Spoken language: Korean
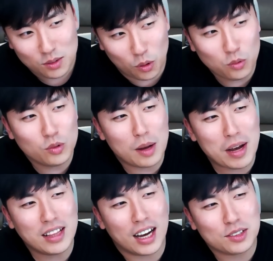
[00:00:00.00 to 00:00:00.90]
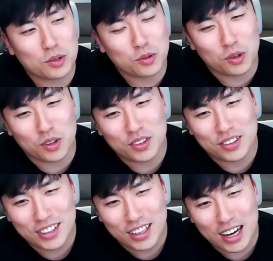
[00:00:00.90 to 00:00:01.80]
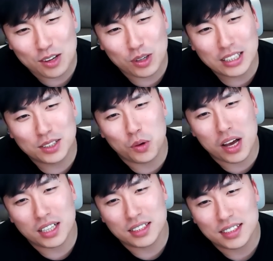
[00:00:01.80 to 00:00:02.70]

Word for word: 농누나 만나가지고 또 하루 같이 놀아야지